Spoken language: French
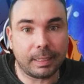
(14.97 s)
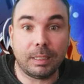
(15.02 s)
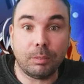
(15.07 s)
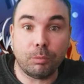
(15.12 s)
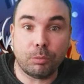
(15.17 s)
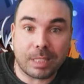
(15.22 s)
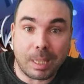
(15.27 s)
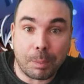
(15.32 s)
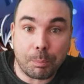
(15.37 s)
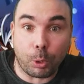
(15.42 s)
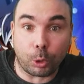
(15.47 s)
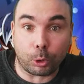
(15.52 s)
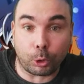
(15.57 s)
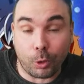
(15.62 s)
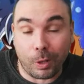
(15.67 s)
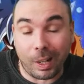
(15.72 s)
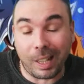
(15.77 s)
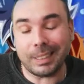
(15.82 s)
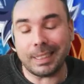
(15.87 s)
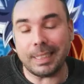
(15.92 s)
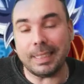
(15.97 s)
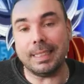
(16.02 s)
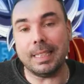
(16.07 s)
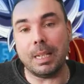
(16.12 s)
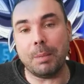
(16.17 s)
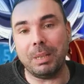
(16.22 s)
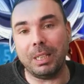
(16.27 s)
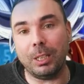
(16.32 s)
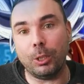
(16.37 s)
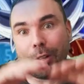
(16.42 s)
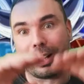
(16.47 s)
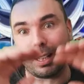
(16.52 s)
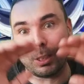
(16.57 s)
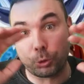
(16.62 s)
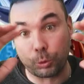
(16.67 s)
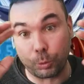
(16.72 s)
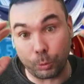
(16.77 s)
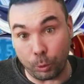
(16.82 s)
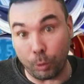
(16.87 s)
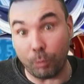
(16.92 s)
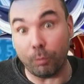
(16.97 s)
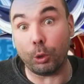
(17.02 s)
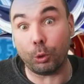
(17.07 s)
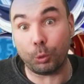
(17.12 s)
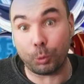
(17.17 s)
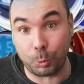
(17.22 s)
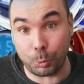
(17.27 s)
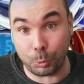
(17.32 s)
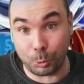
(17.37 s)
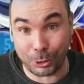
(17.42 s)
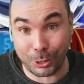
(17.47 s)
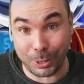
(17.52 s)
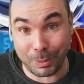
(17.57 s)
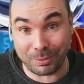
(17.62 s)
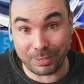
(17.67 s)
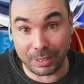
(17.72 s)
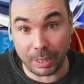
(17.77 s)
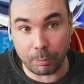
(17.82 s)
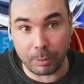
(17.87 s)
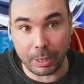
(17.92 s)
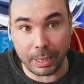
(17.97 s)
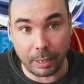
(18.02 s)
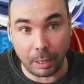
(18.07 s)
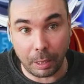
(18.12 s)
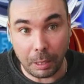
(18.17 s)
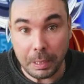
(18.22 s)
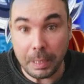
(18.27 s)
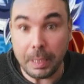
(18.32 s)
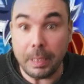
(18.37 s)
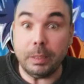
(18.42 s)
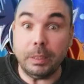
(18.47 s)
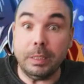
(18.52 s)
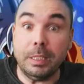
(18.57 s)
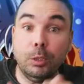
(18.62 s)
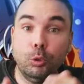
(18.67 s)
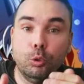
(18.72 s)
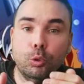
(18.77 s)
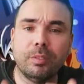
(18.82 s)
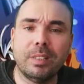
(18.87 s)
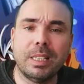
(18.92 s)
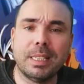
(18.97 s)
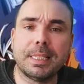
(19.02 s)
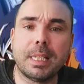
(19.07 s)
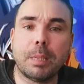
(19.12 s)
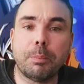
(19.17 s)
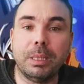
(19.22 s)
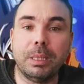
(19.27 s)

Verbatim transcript: qui vous apportera des améliorations de votre custom firmware, des nouvelles